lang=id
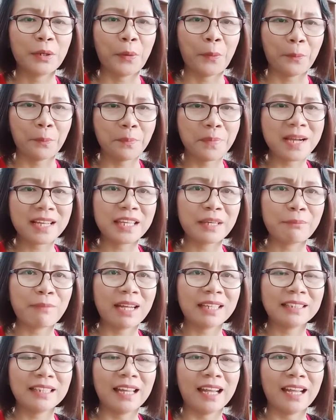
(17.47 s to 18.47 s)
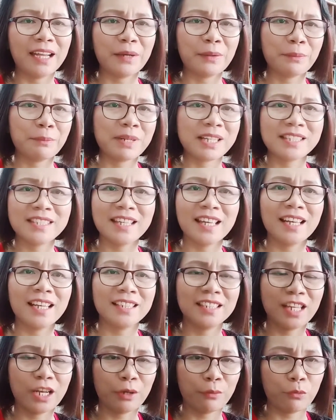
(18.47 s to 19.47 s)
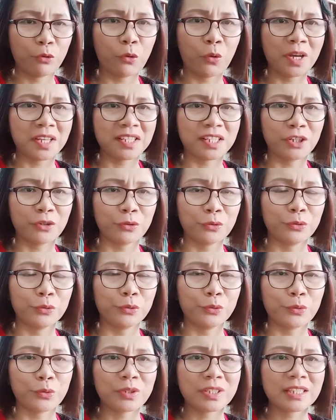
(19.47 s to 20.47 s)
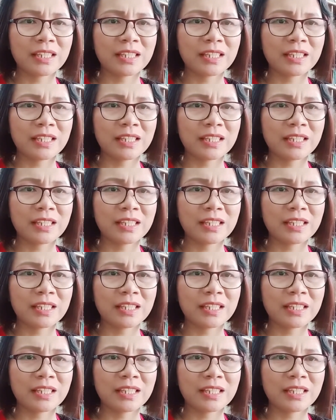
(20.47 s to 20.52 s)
bagaimana berjalan dalam kuasa Roh Kudus.